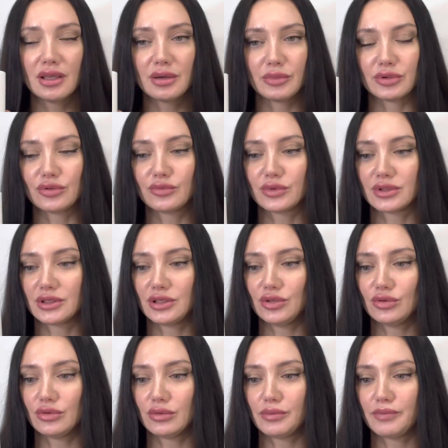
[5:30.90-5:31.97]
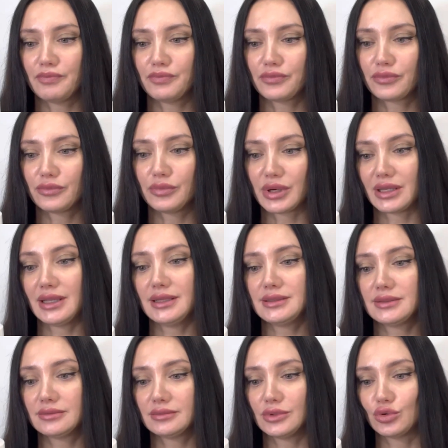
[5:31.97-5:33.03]
подумала ее
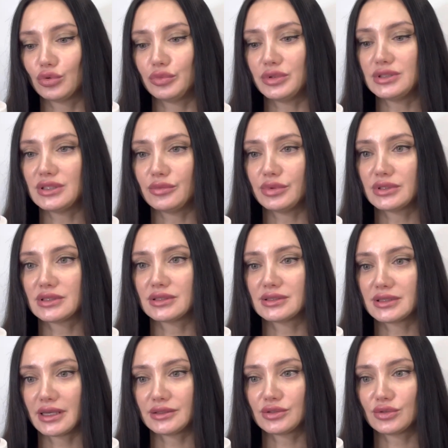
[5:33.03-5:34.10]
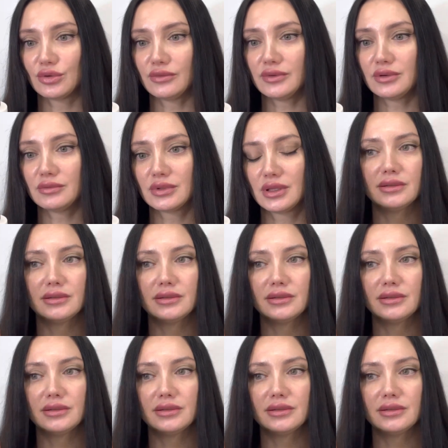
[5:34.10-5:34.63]
продать и купить себе сенсай снова.